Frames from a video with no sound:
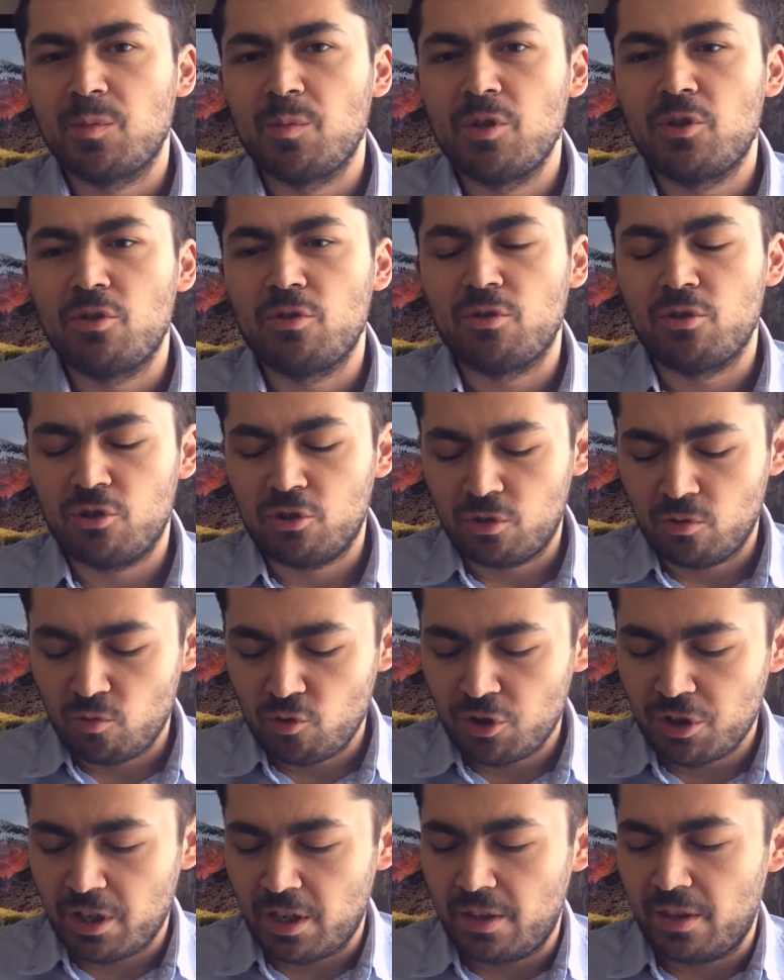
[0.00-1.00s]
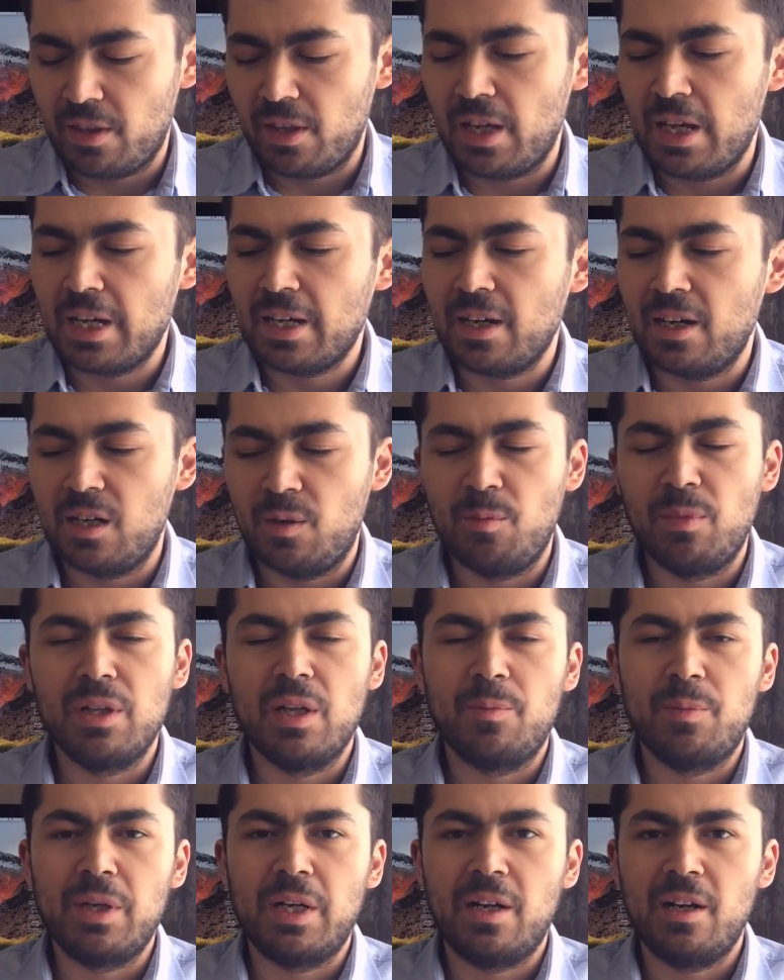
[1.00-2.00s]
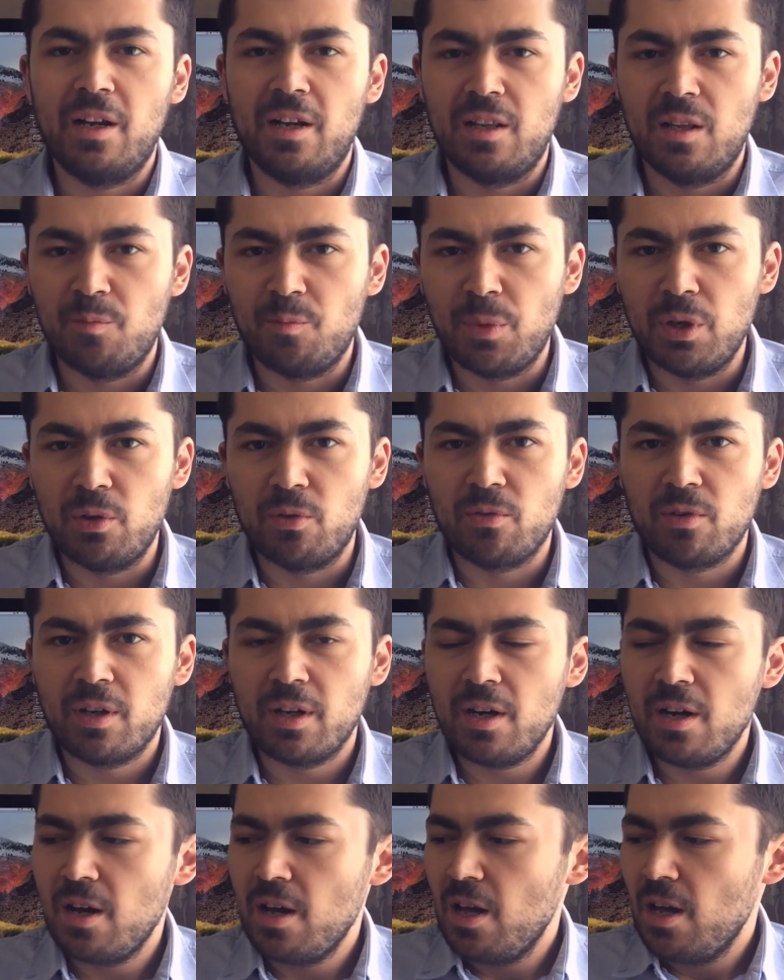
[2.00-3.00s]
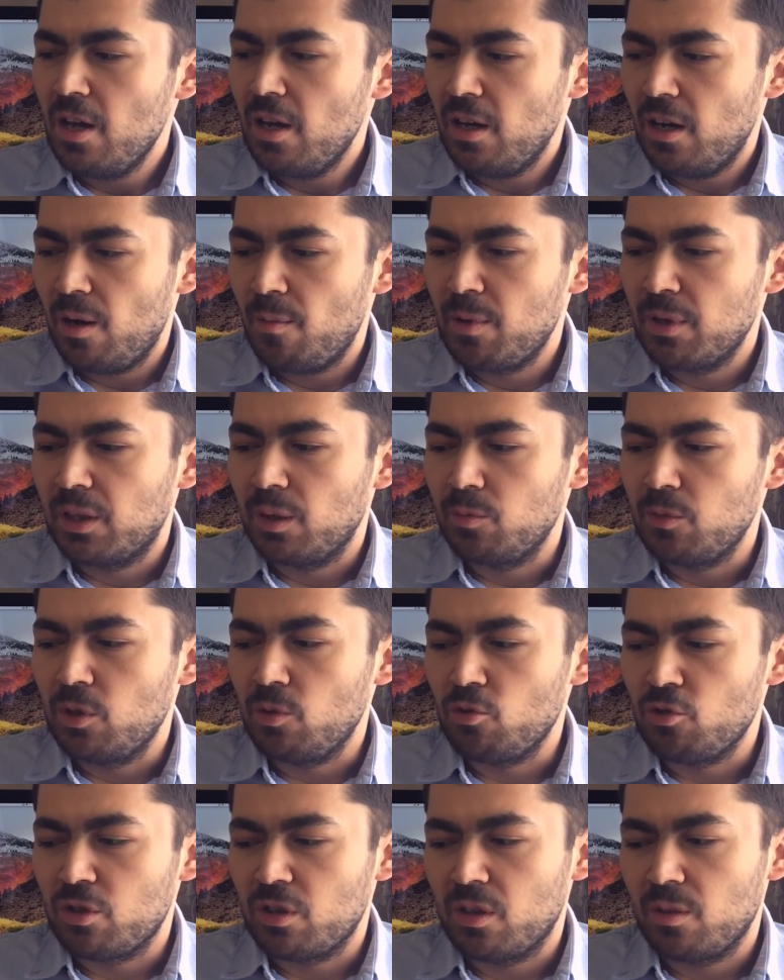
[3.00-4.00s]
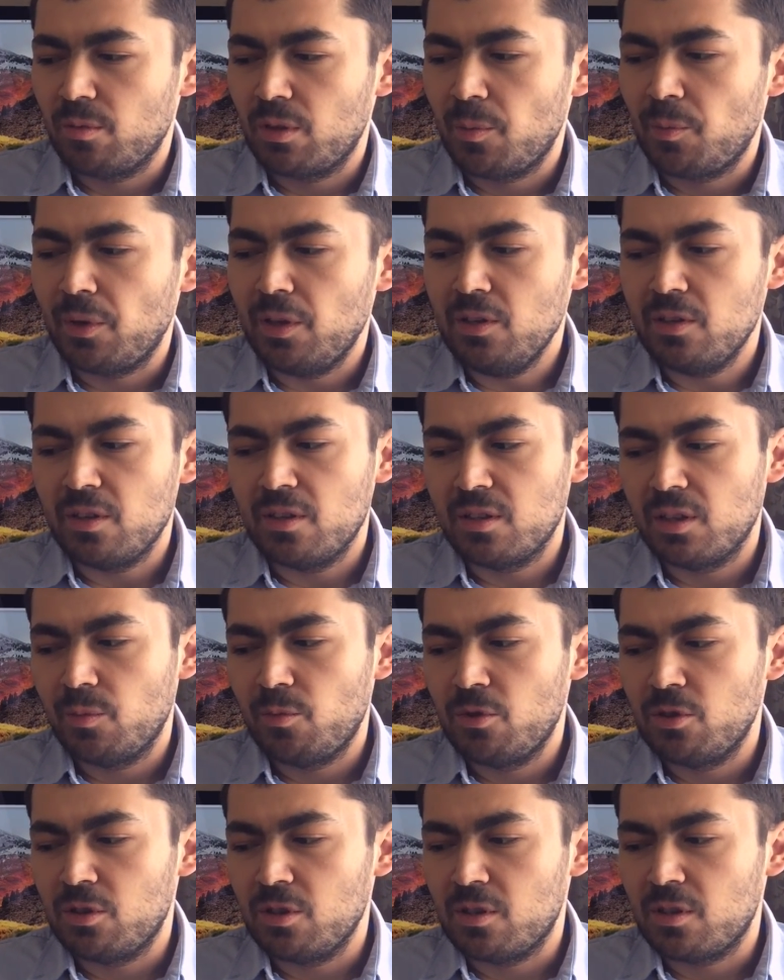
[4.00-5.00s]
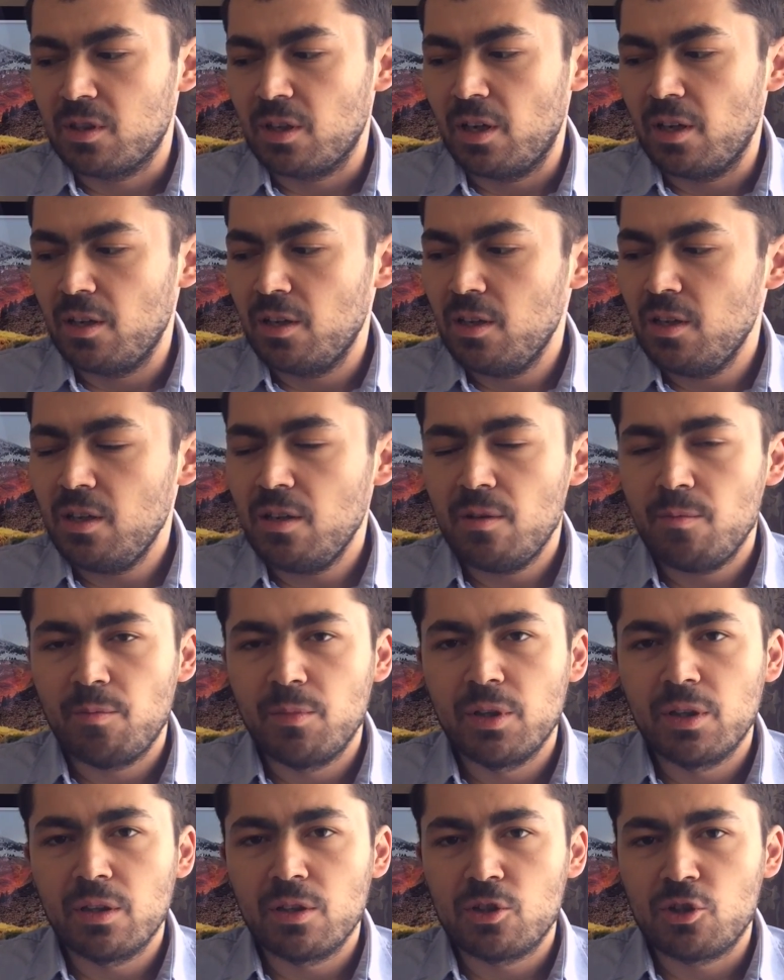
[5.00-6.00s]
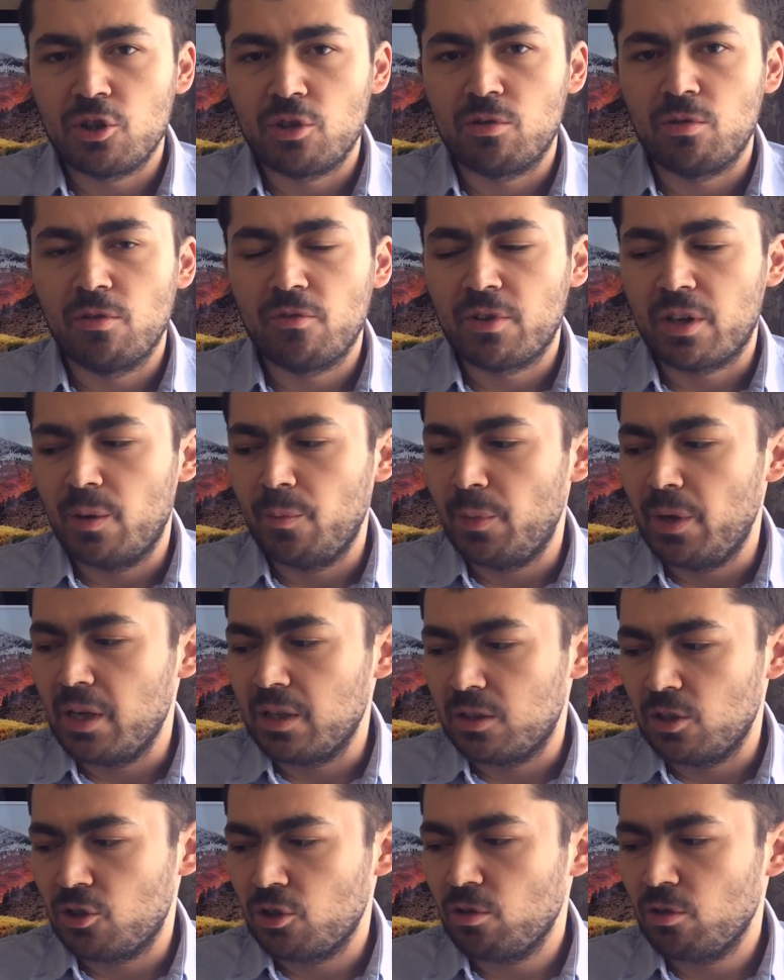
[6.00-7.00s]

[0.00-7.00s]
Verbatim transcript: отметьте то, что уже на экране была приклеена пленка, об этом не нужно нам дополнительно заботиться, и был чехол в комплекте.